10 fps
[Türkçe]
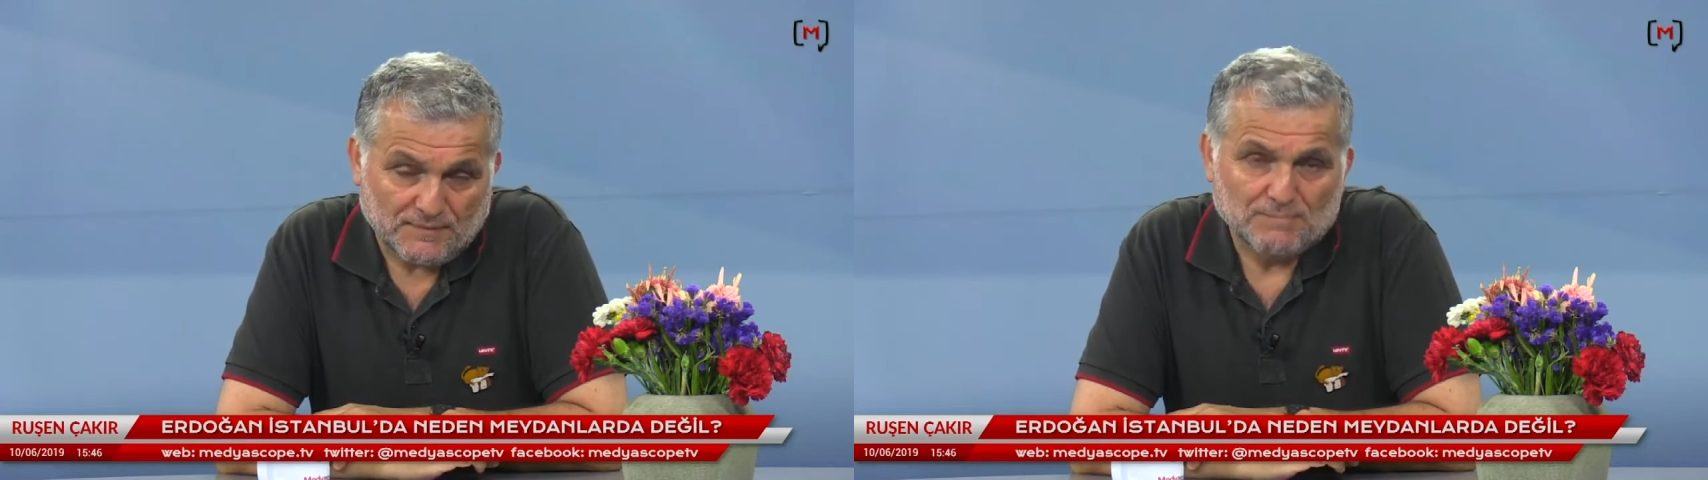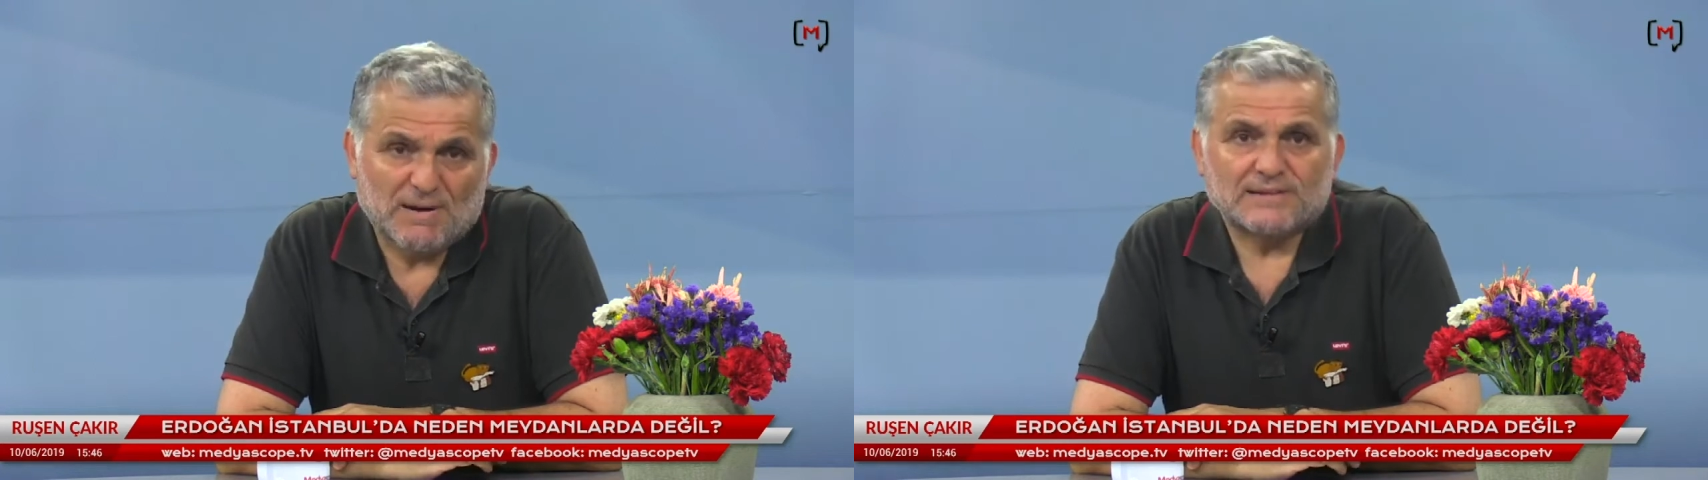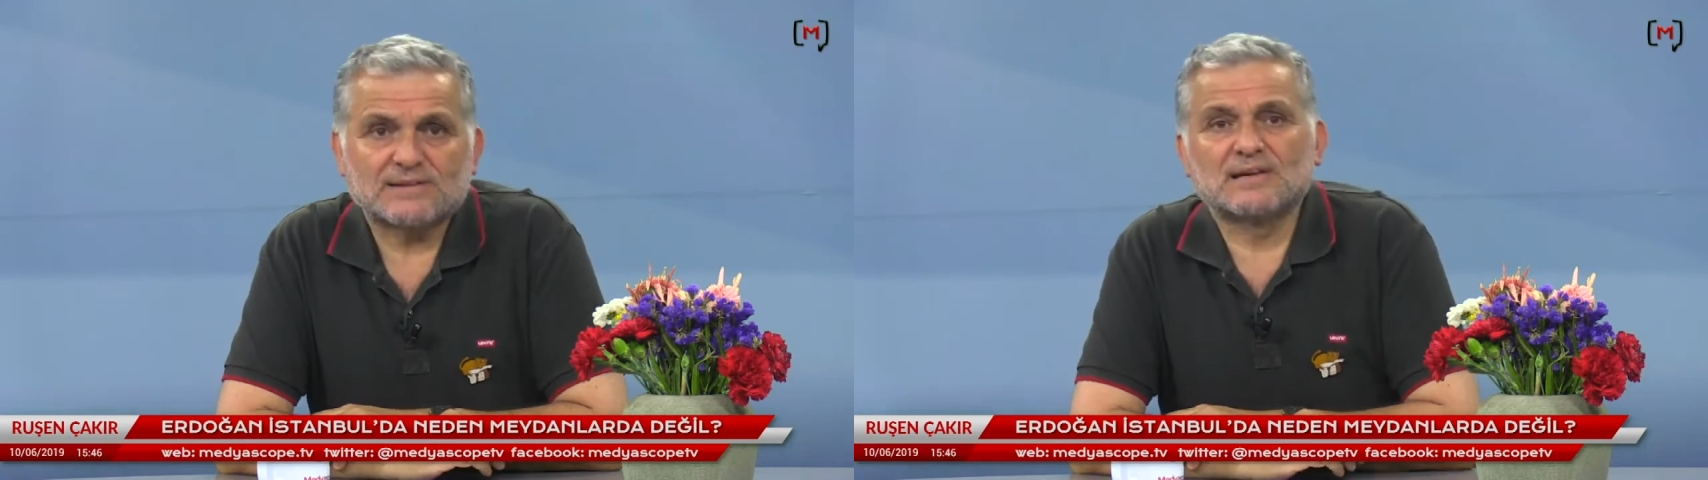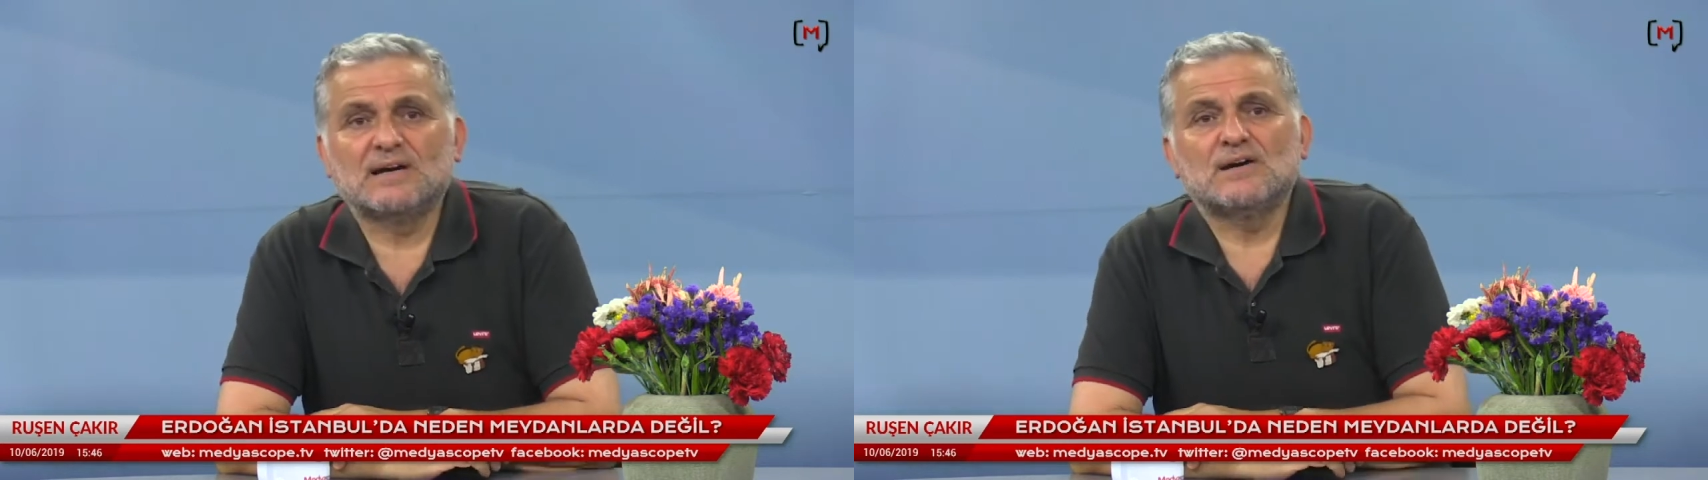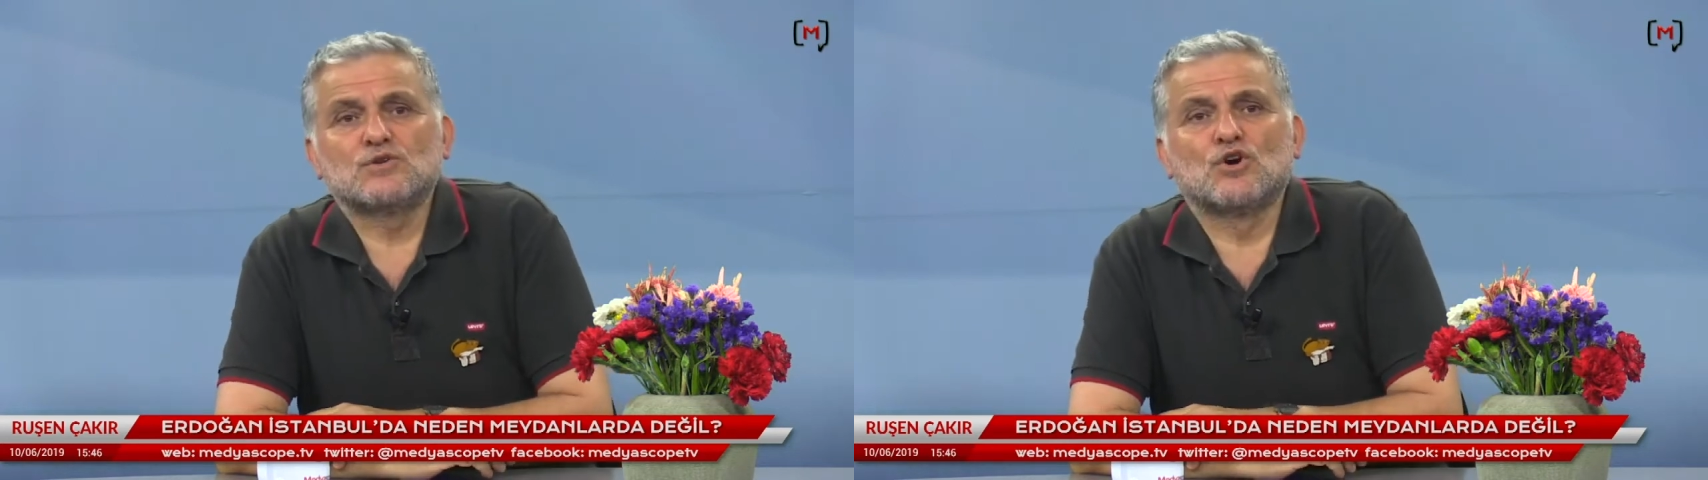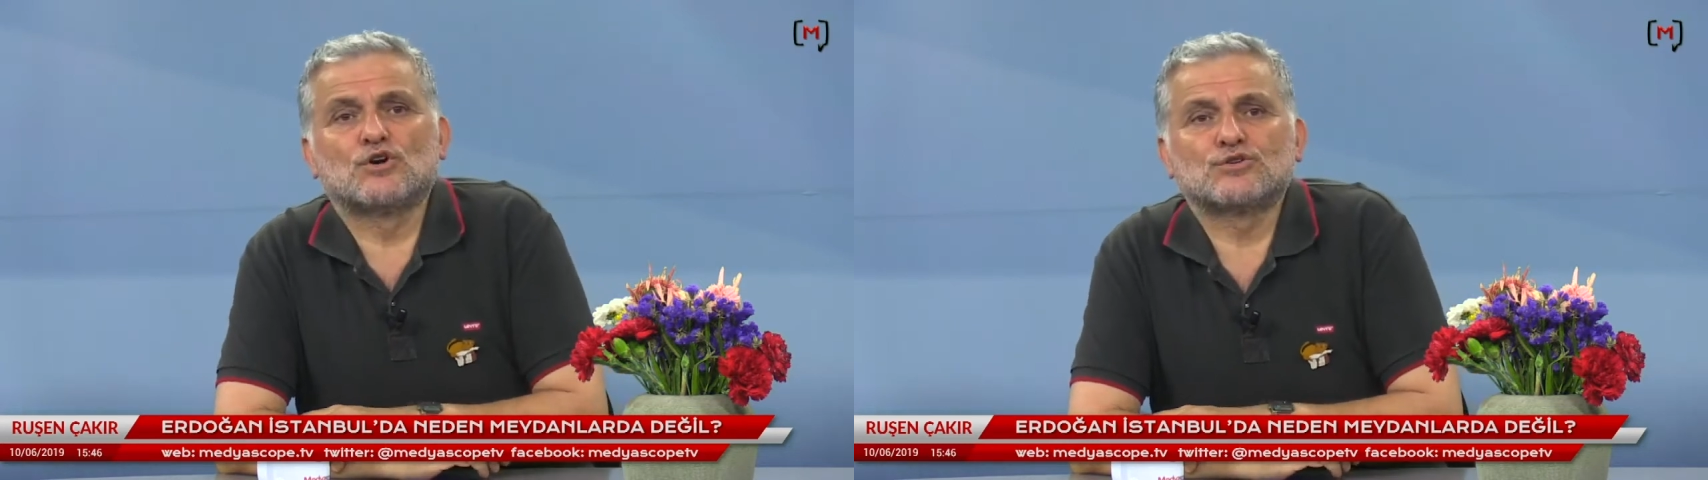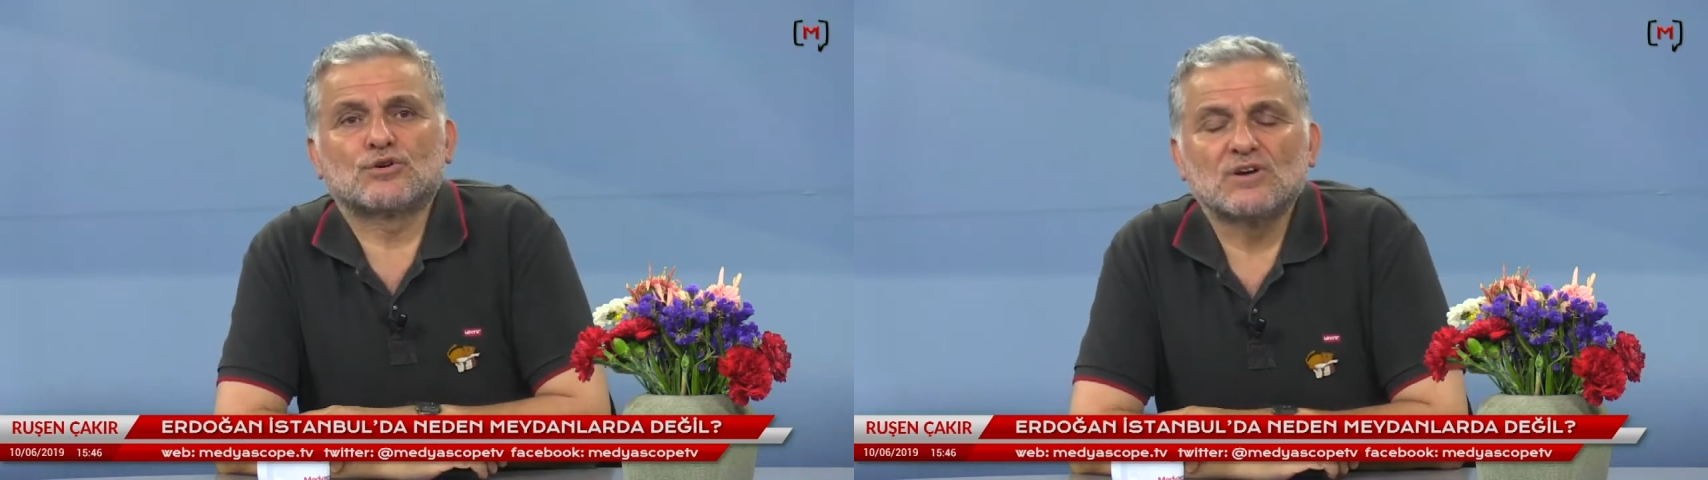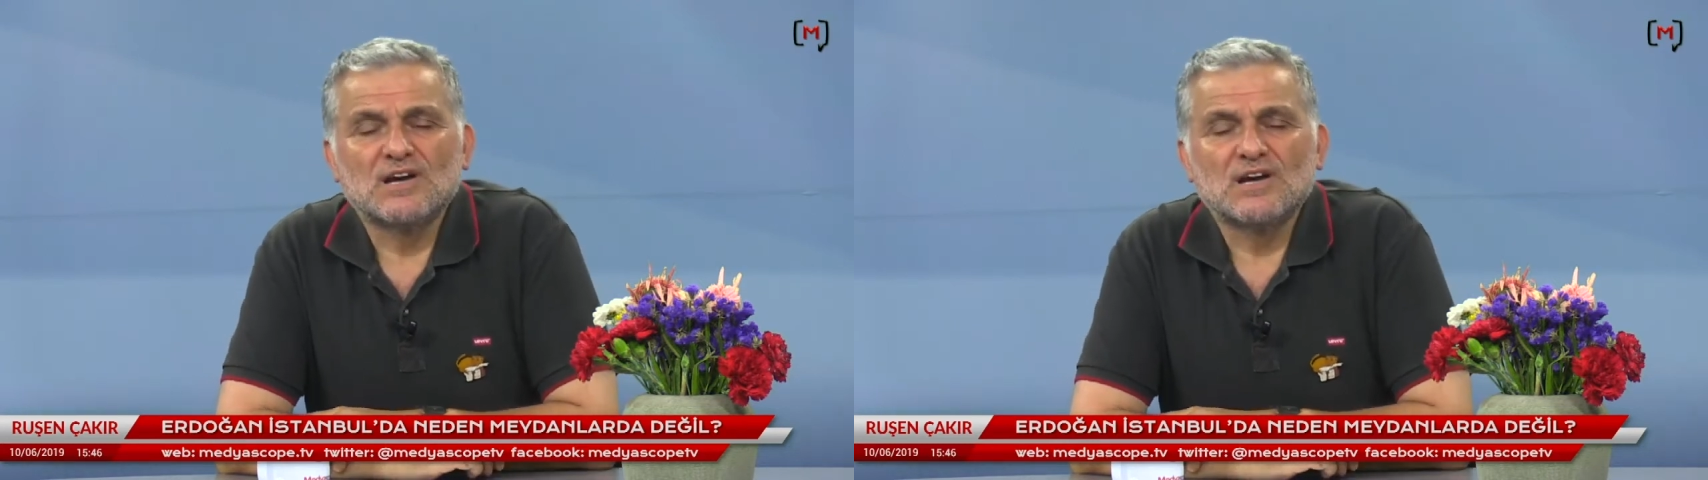Mart'ta gördük.